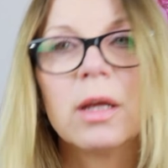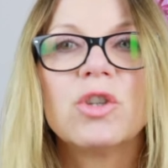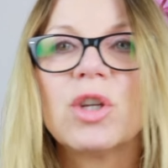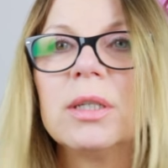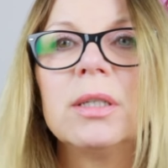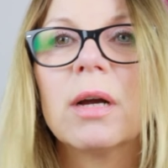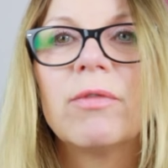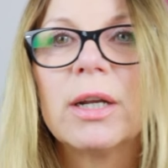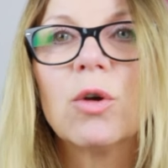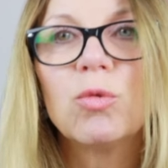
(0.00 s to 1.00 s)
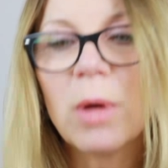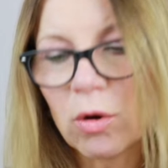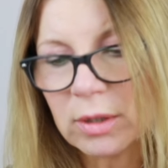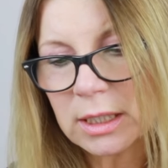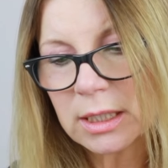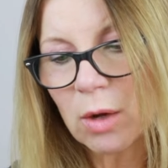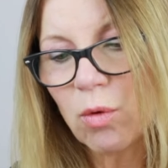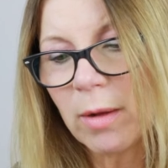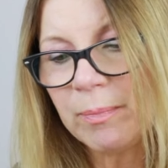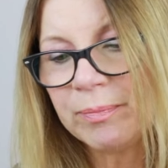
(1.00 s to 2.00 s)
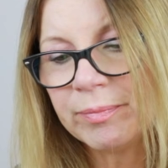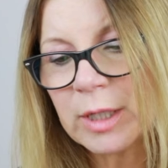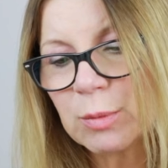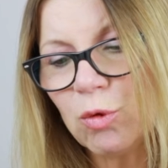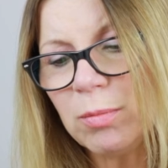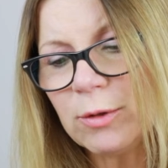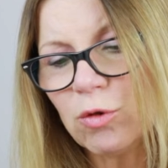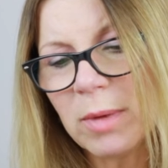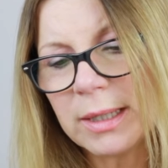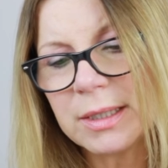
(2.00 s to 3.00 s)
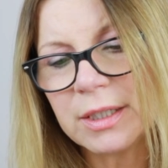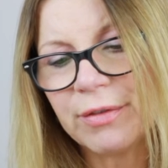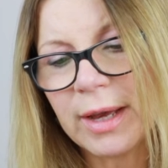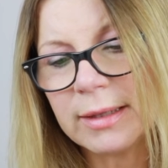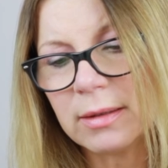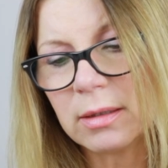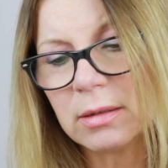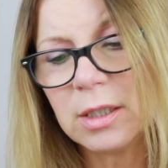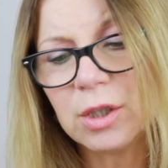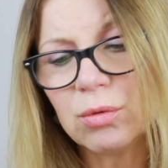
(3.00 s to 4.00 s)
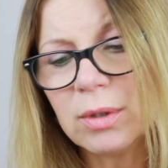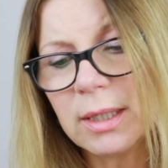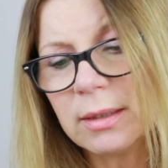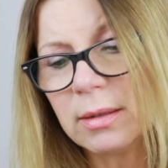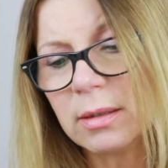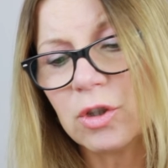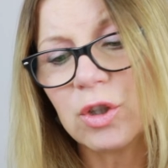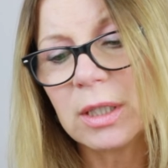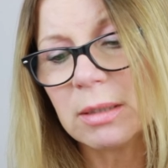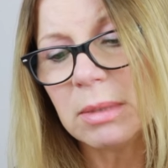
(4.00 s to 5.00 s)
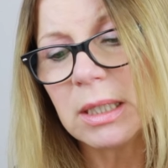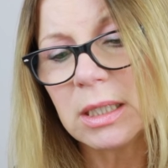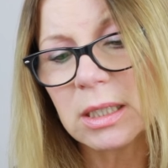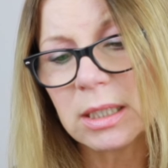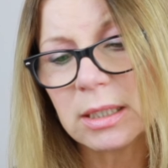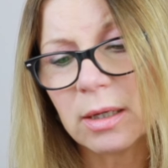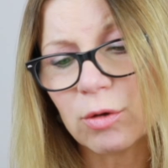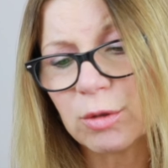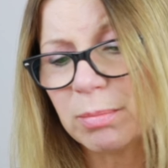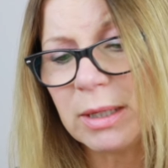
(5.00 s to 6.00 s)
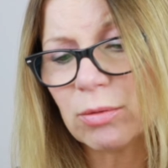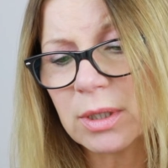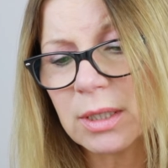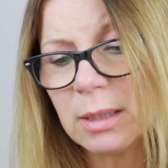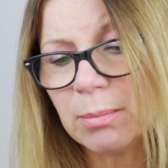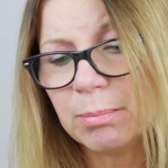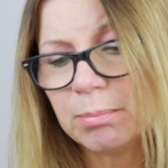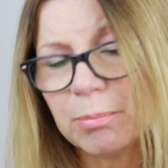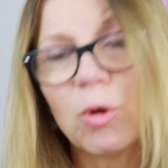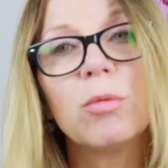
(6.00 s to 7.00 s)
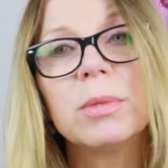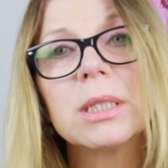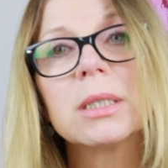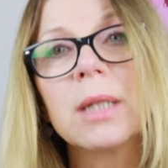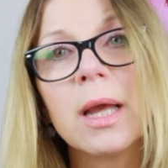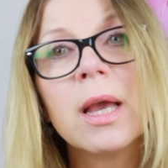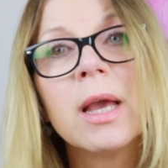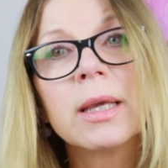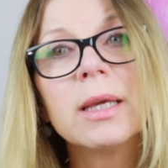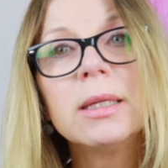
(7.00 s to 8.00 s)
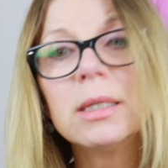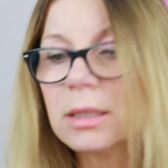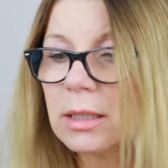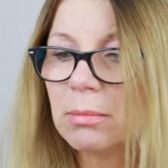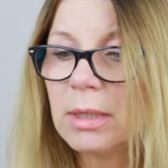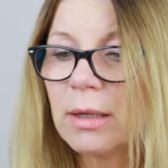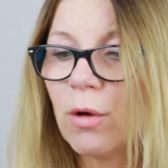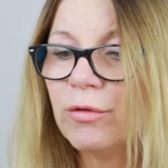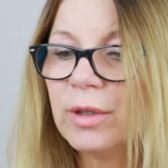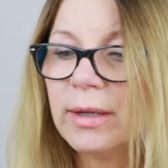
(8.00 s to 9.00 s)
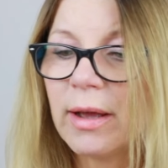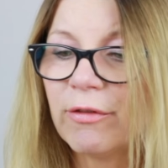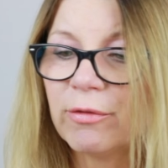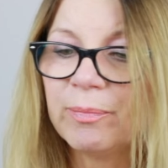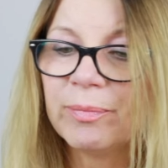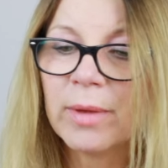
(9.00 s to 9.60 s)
Jenny war darüber auch nicht sauer. Das Publikum hatte sich verändert. Die sogenannte Schickimicki-Szene aus B- und C Promis ging ihr ziemlich auf die Nerven.